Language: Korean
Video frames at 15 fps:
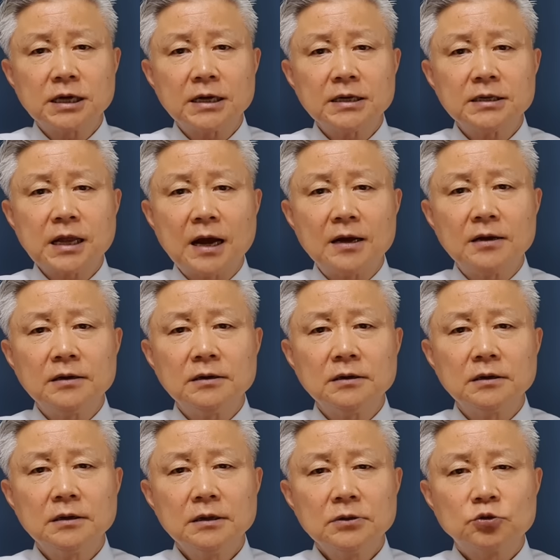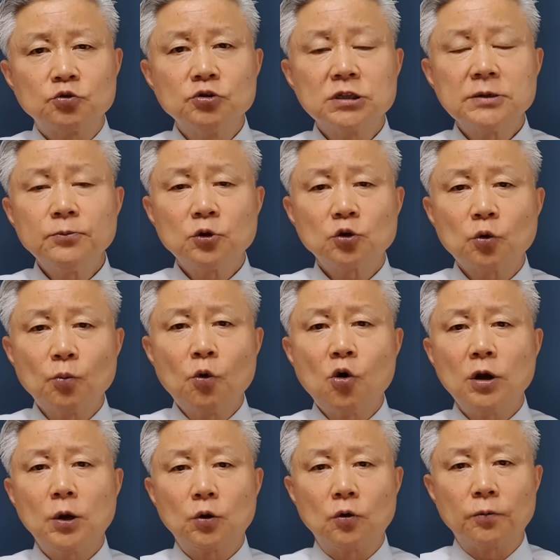자기 당 중심으로 또
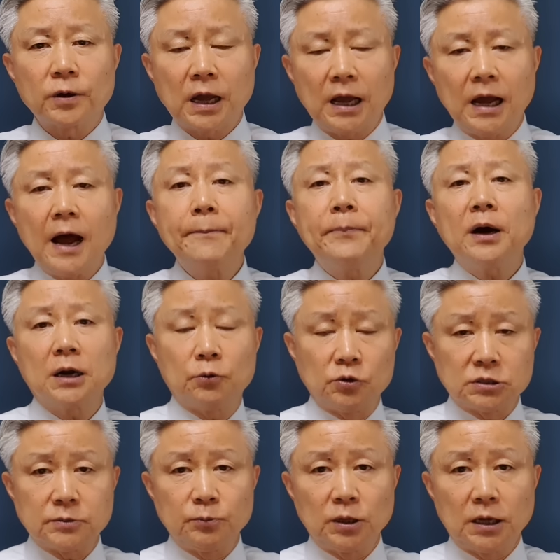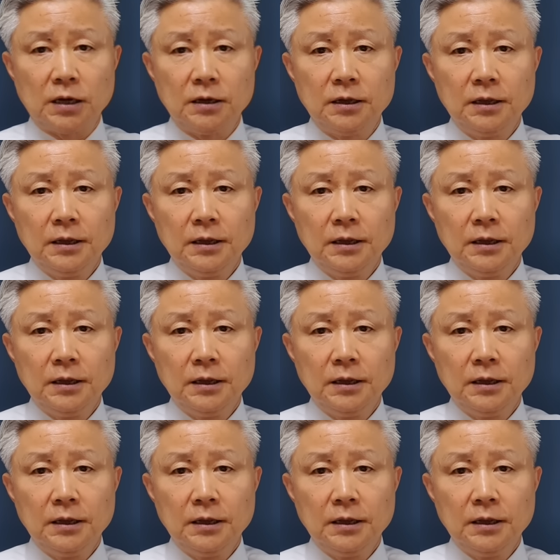모으려고 그 압박을 하고 있습니다.